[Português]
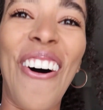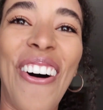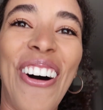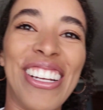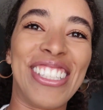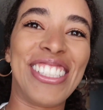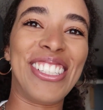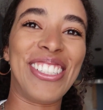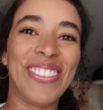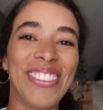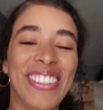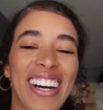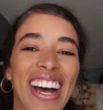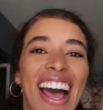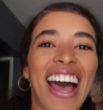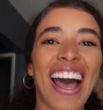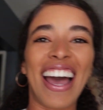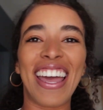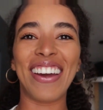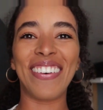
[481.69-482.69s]
Ótimo.
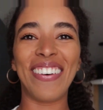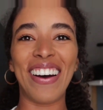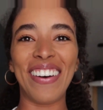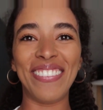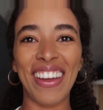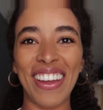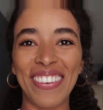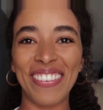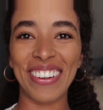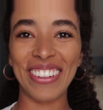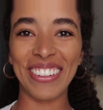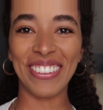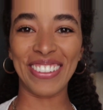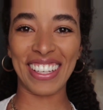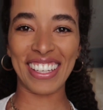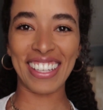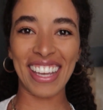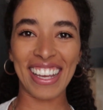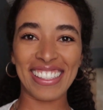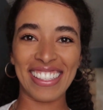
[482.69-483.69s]
Ai, eu amei meu look.
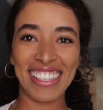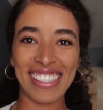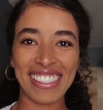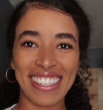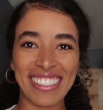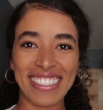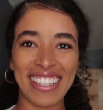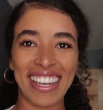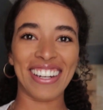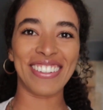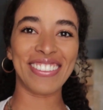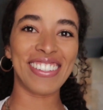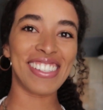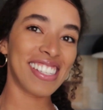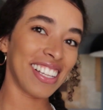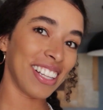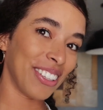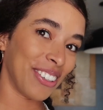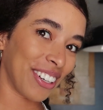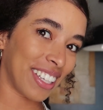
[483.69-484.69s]
O que, vocês acharam
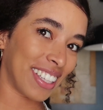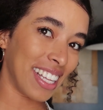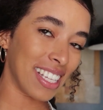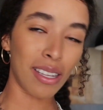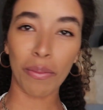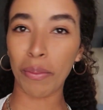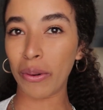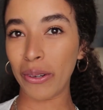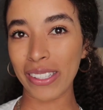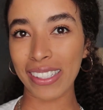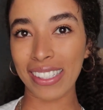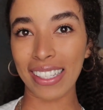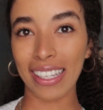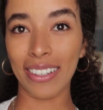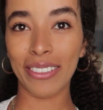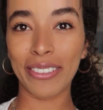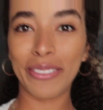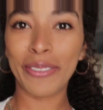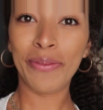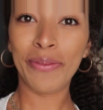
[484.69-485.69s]
desse look, dessa produção?